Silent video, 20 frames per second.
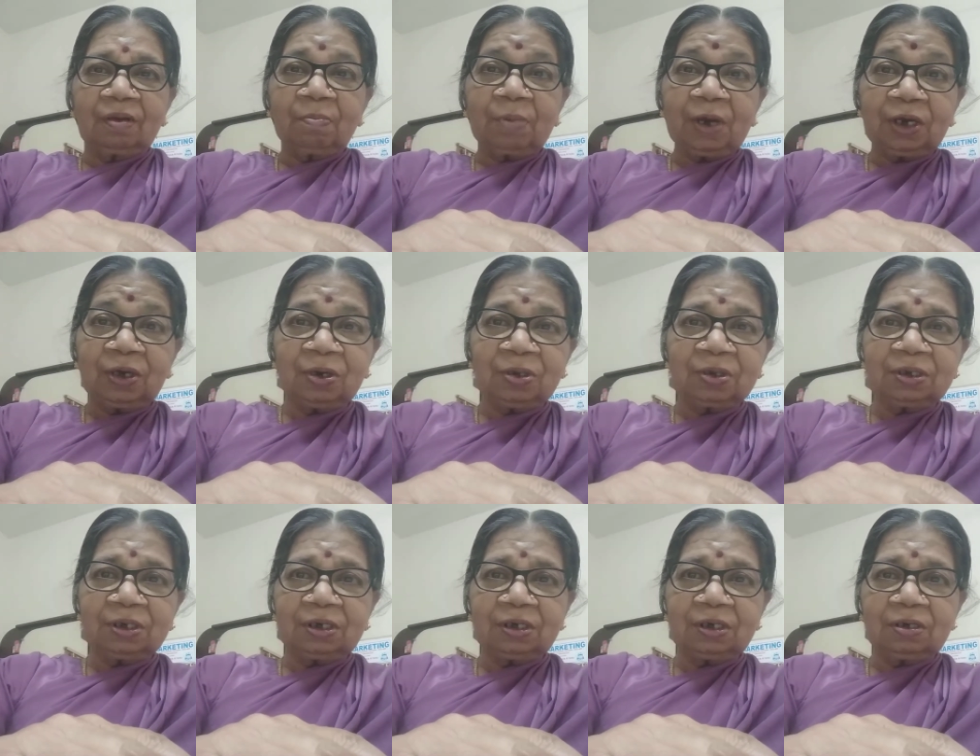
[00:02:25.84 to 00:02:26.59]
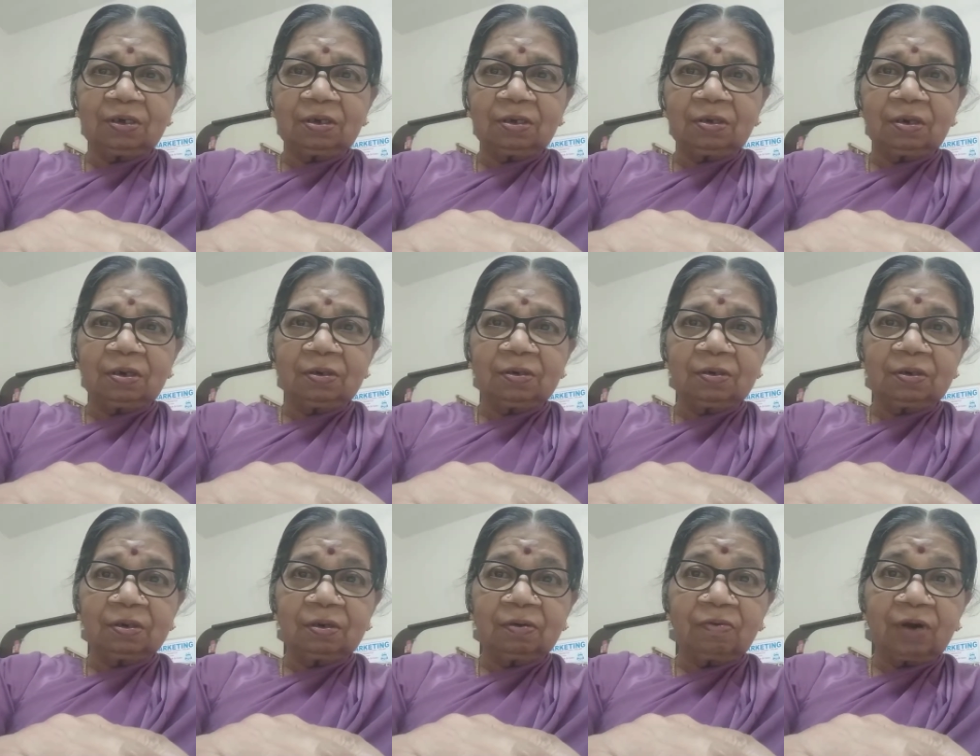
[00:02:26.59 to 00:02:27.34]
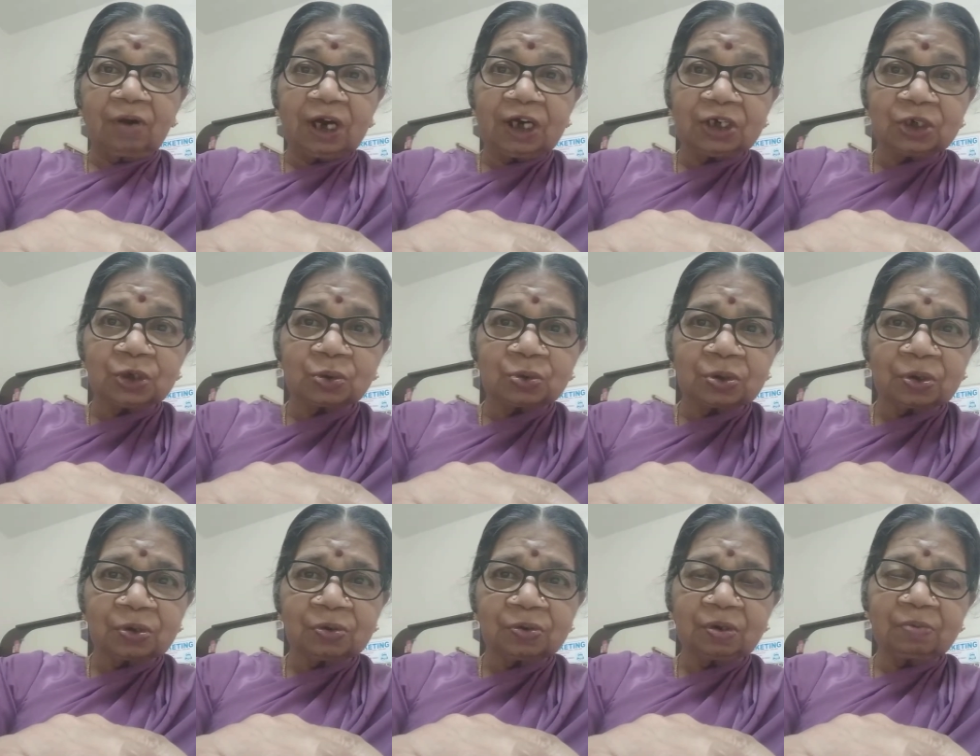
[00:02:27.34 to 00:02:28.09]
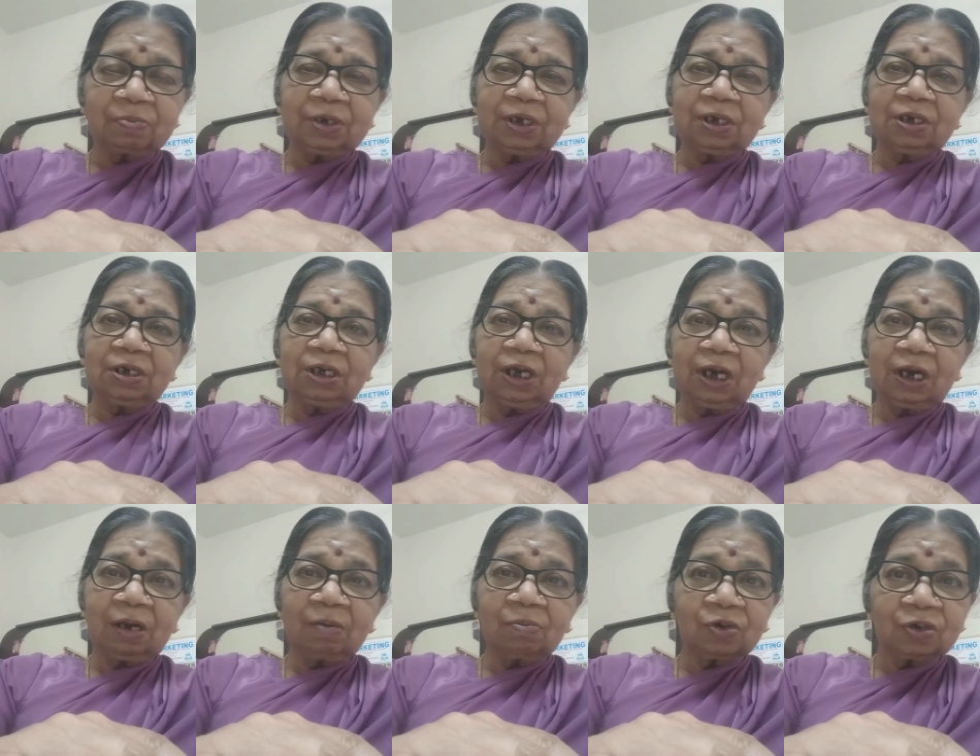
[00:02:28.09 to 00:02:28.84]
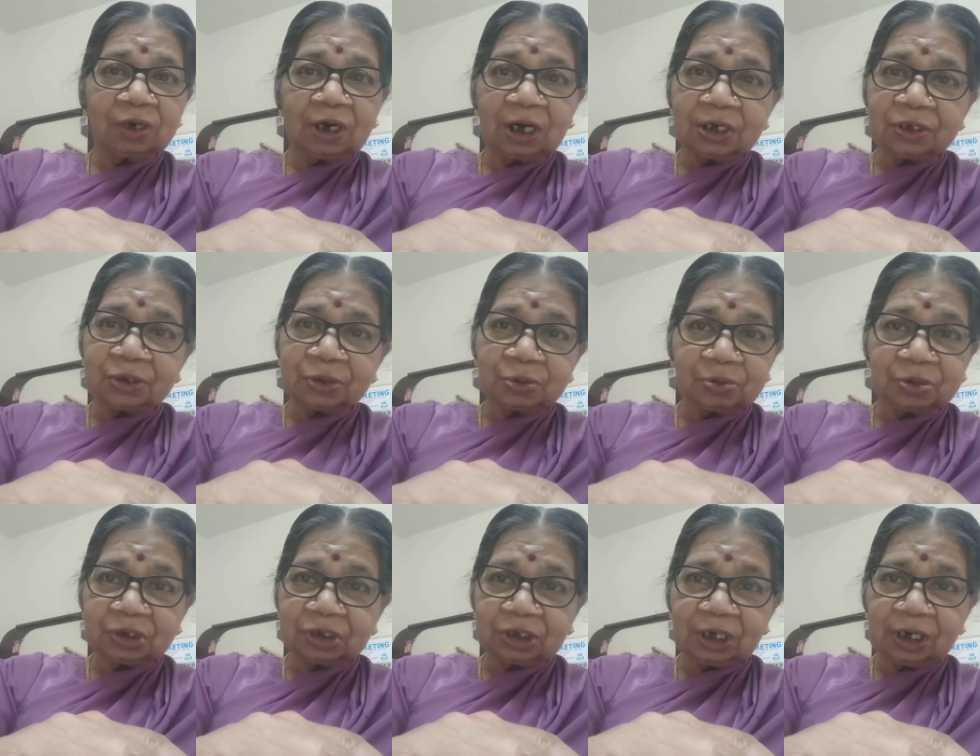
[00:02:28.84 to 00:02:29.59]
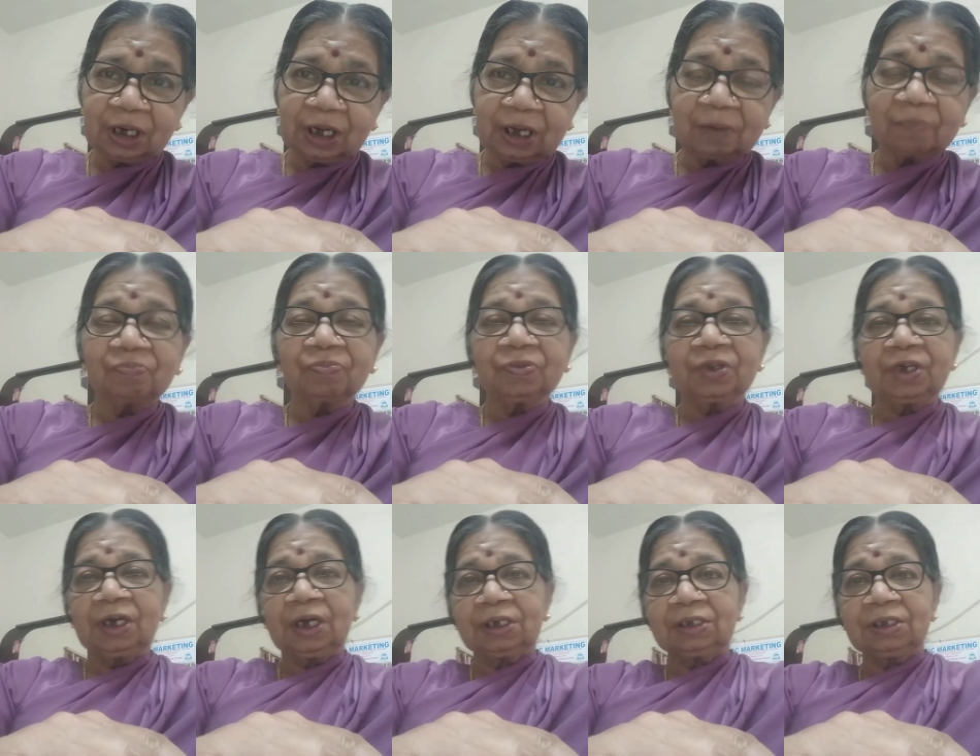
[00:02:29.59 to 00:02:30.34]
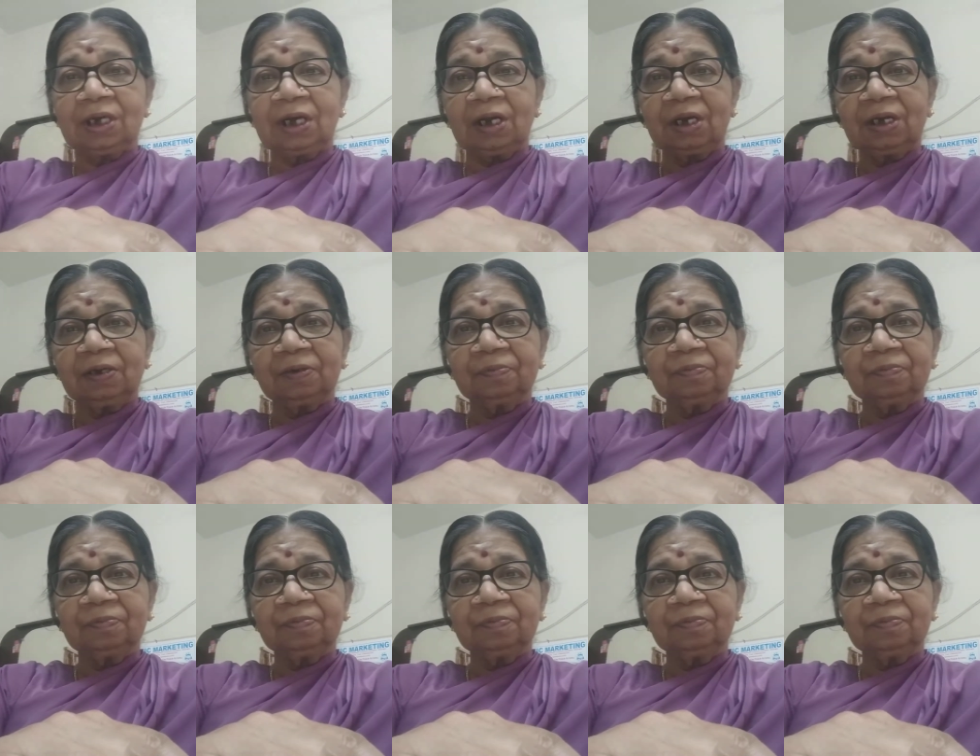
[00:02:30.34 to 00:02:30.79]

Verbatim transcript: பயம் அதுக்கு வாயை சுட்டுடும் அப்படின்னு ஏன்னா மொதல் நாள் சுட்டுச்சுல்ல அதனால